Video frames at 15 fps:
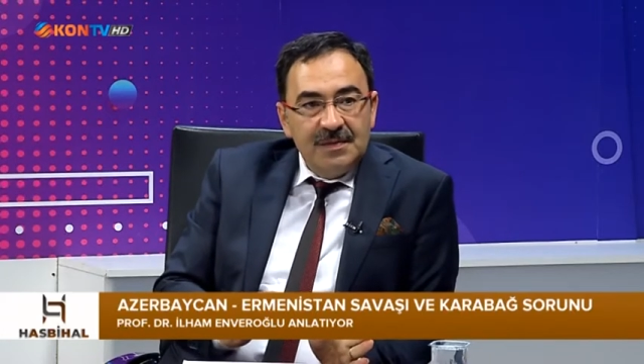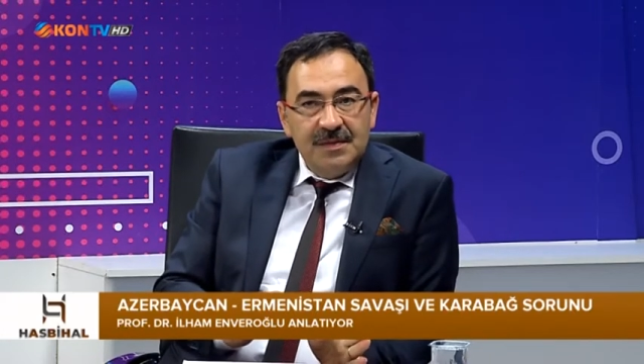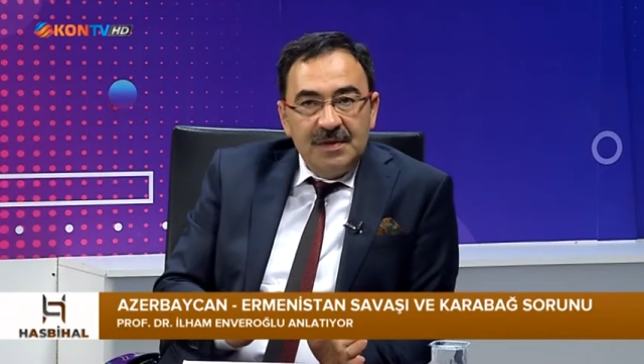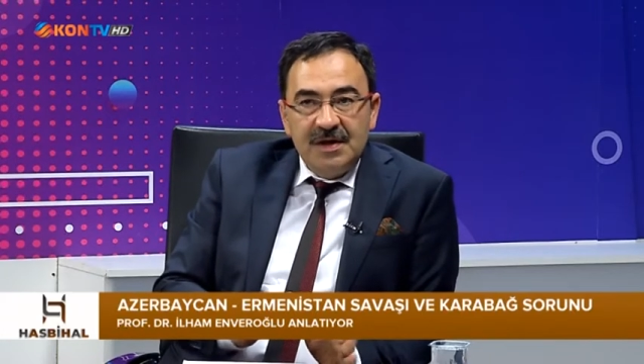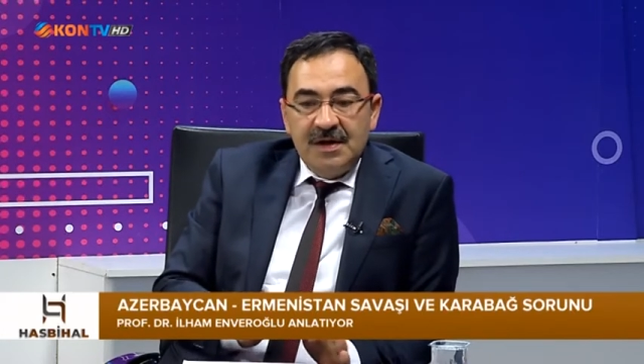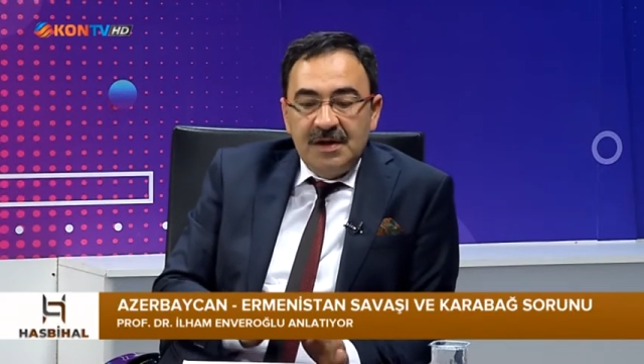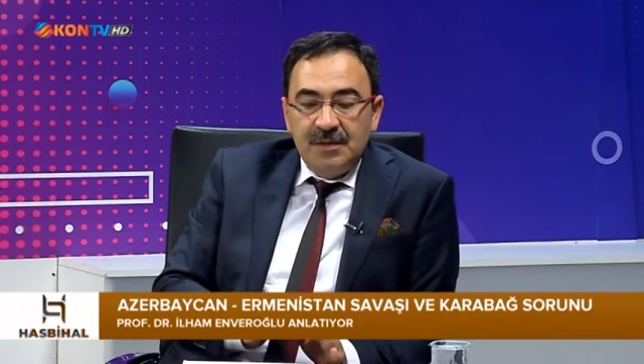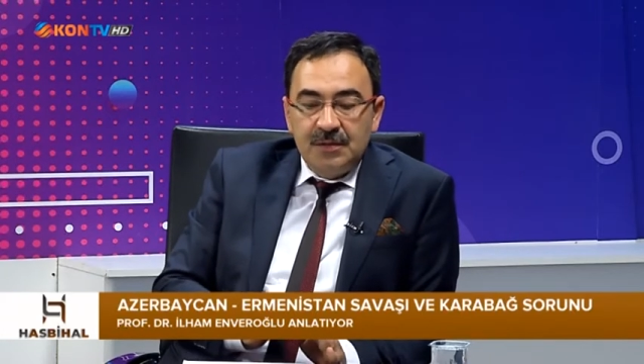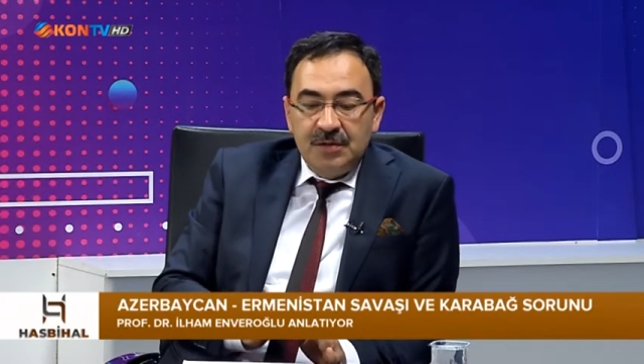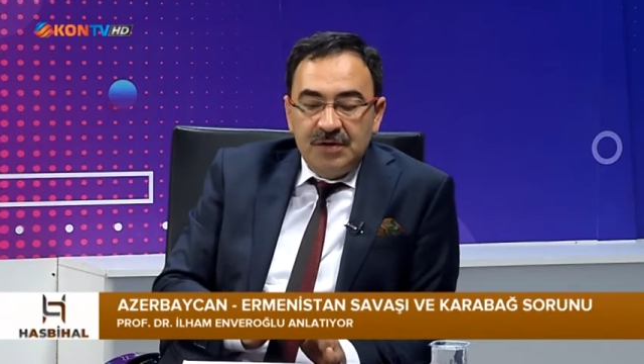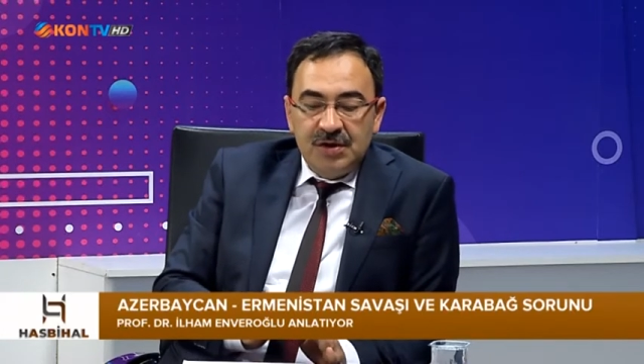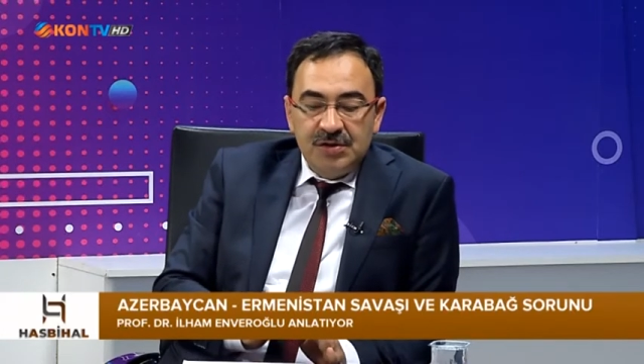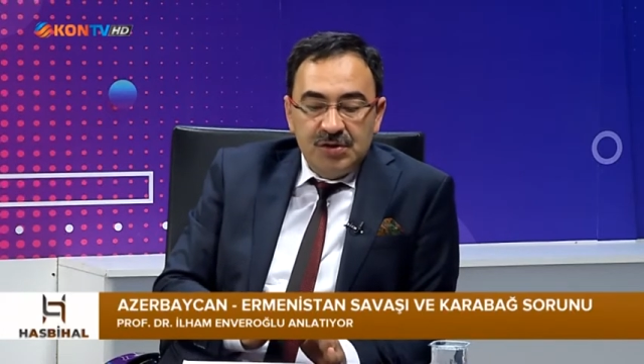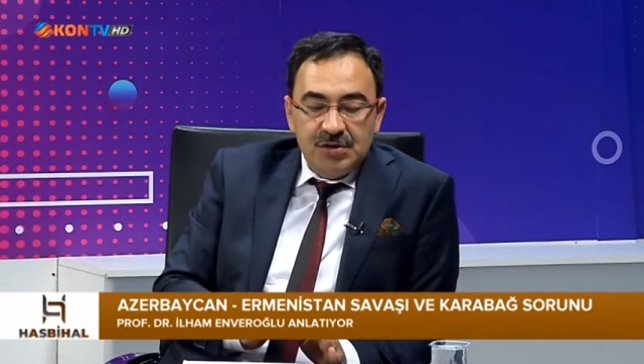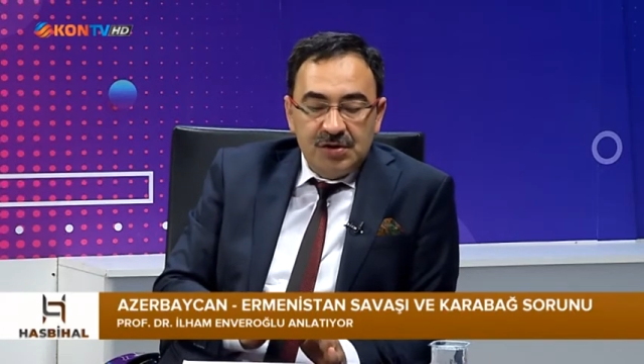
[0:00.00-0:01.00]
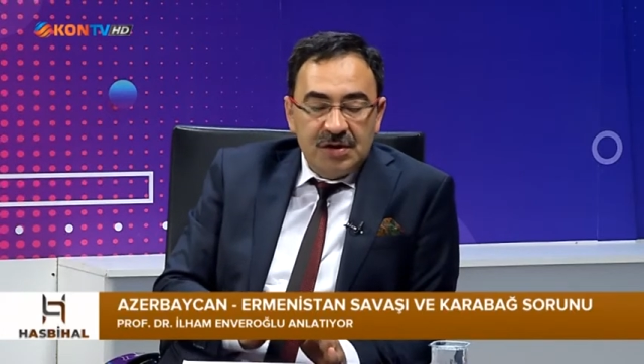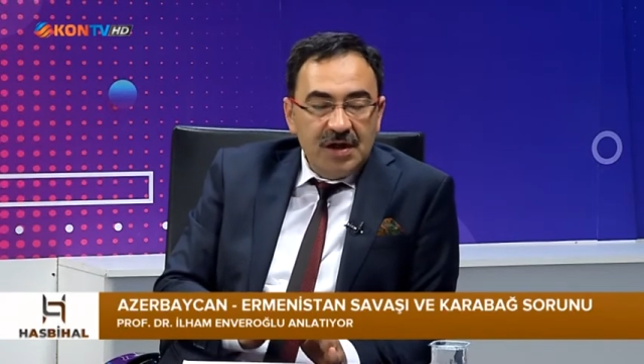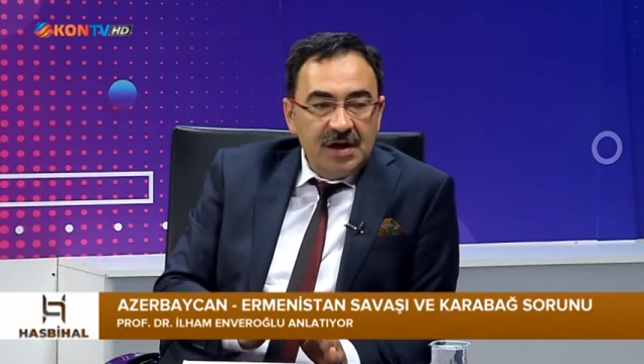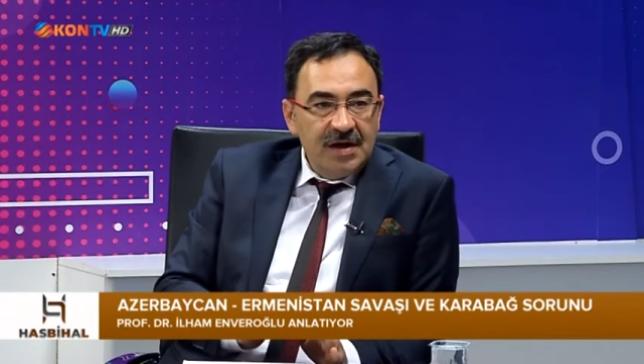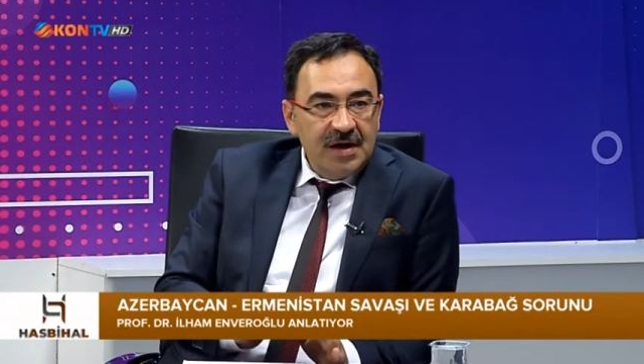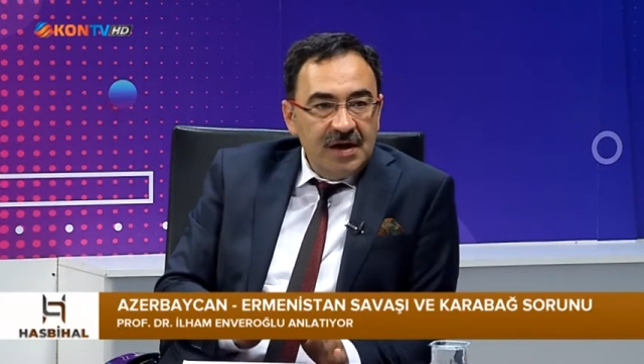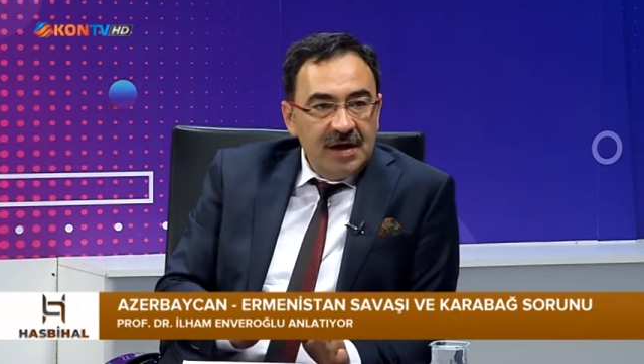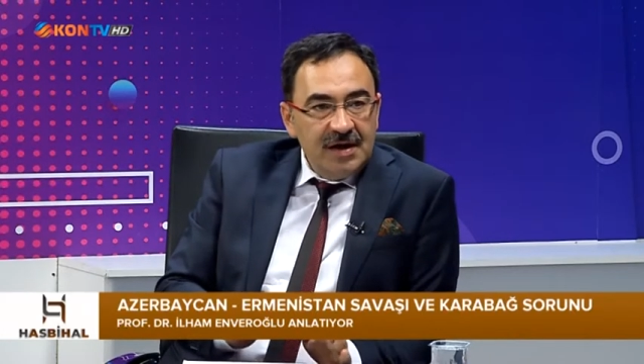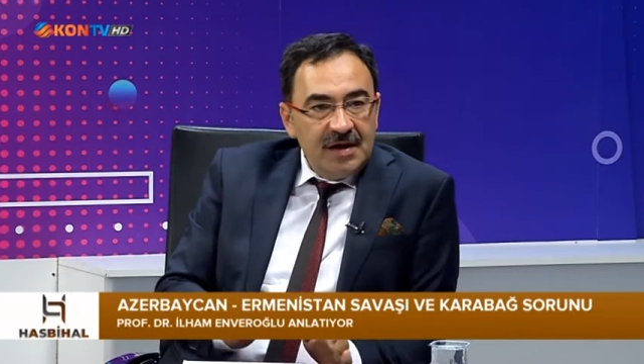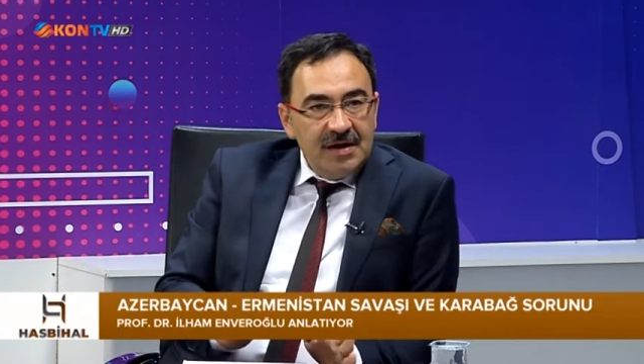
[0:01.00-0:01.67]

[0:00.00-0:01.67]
E, bunlar çocuklarına